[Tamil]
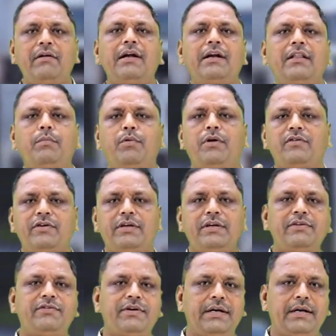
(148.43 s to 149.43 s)
வில் கெட் த பாலிசி
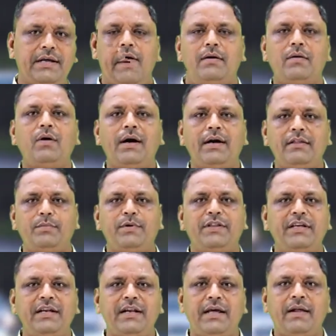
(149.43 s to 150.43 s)
இன்ஸ்டண்ட்டாக ஓ அடுத்து
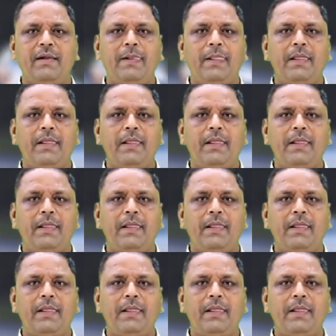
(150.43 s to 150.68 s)
பார்த்தீங்கன்னா